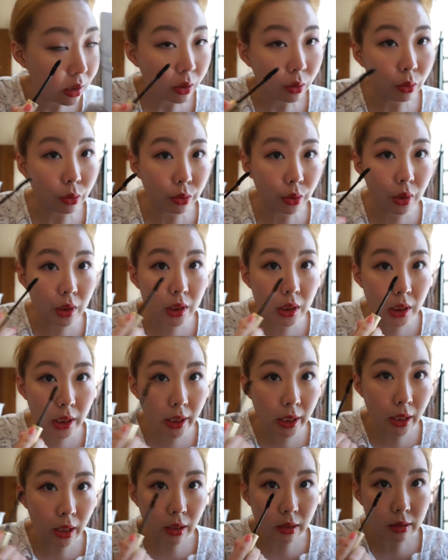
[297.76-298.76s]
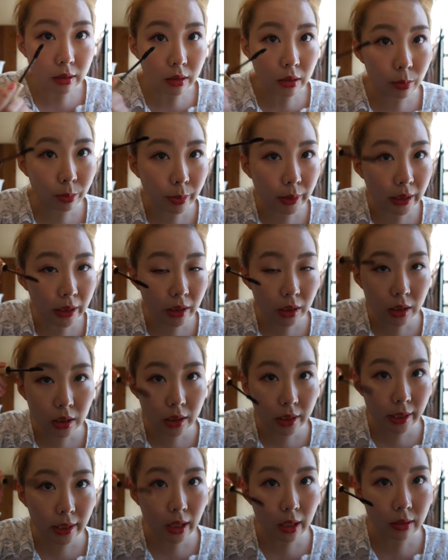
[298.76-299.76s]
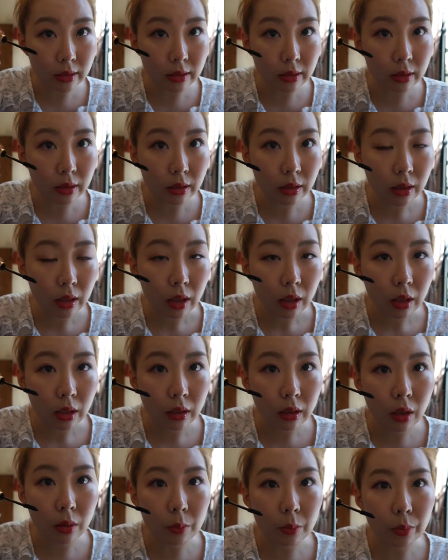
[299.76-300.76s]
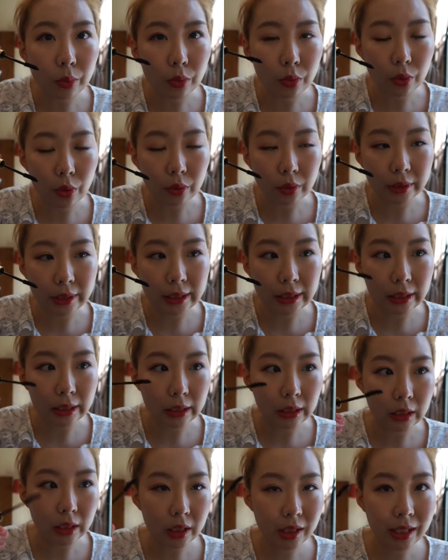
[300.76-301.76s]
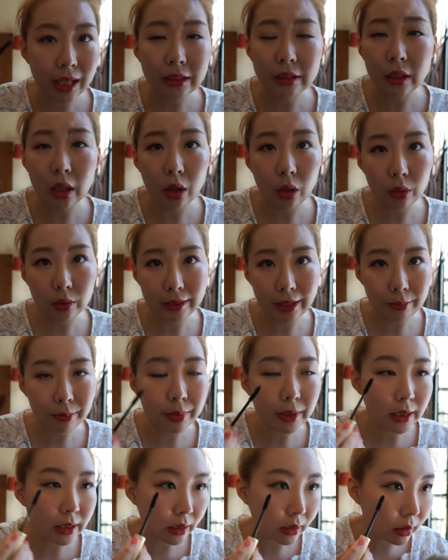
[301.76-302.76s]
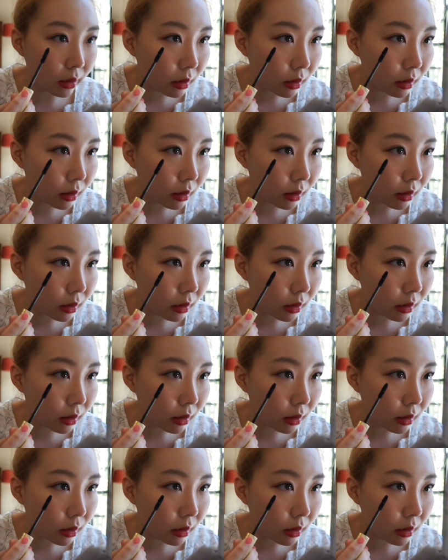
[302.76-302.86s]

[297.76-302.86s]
我觉得这样子，比这样子。更不容易粘到眼皮。